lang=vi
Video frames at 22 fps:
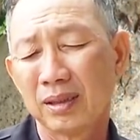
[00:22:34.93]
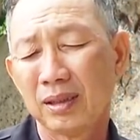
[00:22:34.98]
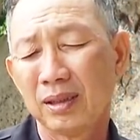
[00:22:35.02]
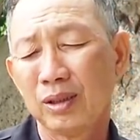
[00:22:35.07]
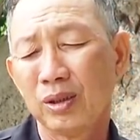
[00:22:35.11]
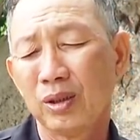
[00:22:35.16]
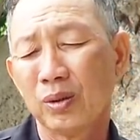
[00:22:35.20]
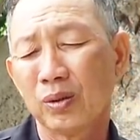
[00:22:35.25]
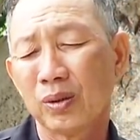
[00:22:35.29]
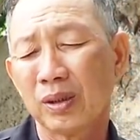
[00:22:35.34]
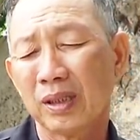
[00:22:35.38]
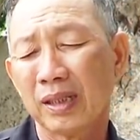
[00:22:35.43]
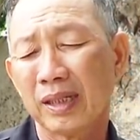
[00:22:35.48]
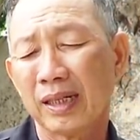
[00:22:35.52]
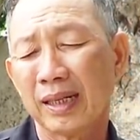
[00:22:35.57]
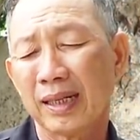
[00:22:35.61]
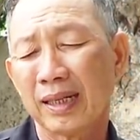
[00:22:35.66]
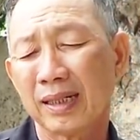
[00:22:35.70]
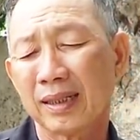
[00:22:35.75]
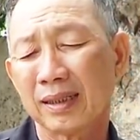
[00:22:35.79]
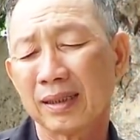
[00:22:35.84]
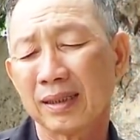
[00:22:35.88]
đi vô cái
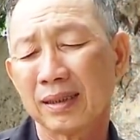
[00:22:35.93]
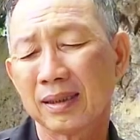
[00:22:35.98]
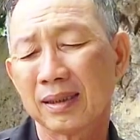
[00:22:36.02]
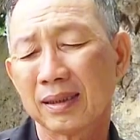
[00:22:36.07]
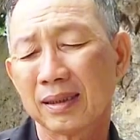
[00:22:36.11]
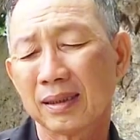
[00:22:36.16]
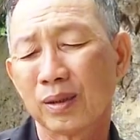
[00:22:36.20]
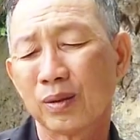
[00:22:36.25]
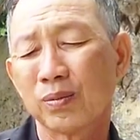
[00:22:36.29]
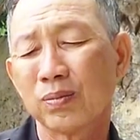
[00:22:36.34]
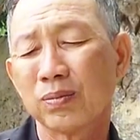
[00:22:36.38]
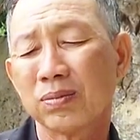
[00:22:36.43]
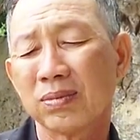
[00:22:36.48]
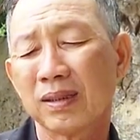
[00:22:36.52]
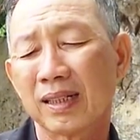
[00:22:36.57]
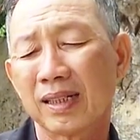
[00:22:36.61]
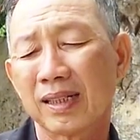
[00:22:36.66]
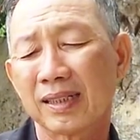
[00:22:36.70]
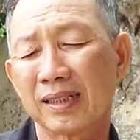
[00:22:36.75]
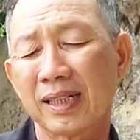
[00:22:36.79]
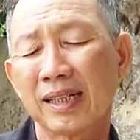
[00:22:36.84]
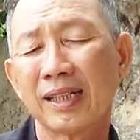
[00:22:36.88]
hang
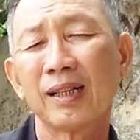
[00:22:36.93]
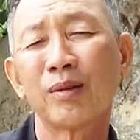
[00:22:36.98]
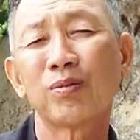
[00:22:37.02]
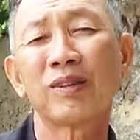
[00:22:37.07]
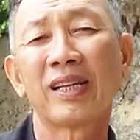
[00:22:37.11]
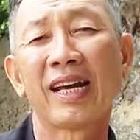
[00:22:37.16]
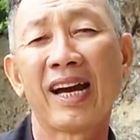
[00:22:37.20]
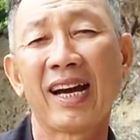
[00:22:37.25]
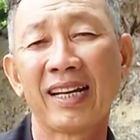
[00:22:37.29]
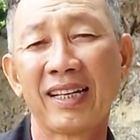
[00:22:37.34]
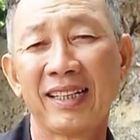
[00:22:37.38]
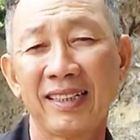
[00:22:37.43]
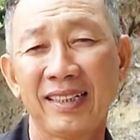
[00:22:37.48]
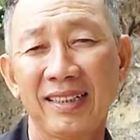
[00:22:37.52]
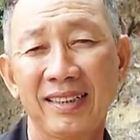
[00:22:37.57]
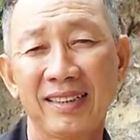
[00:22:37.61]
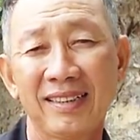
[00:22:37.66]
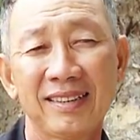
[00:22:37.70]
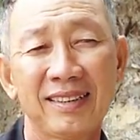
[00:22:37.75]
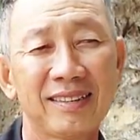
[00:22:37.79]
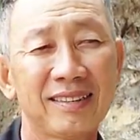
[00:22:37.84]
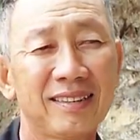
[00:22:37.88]
cũng là thấy ông dài
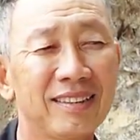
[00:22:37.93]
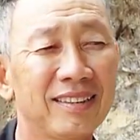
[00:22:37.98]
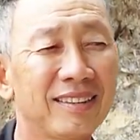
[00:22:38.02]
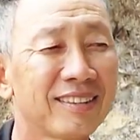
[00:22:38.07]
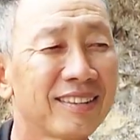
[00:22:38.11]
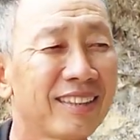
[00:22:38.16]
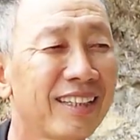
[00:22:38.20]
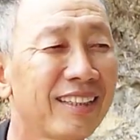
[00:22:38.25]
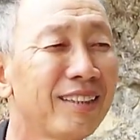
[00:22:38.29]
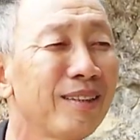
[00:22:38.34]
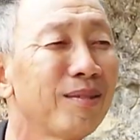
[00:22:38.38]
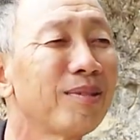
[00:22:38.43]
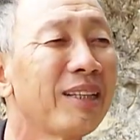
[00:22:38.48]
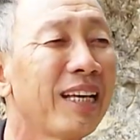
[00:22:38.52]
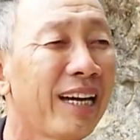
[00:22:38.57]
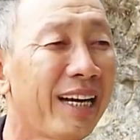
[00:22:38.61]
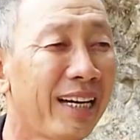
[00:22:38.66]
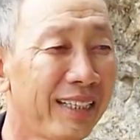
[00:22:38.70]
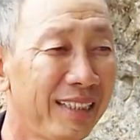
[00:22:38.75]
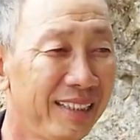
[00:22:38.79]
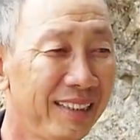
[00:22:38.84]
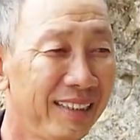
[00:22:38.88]
thường thường ta nói
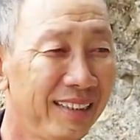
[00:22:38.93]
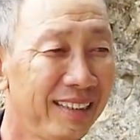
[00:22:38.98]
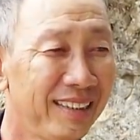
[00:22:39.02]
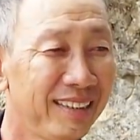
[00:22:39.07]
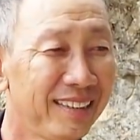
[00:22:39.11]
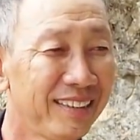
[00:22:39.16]
ông dài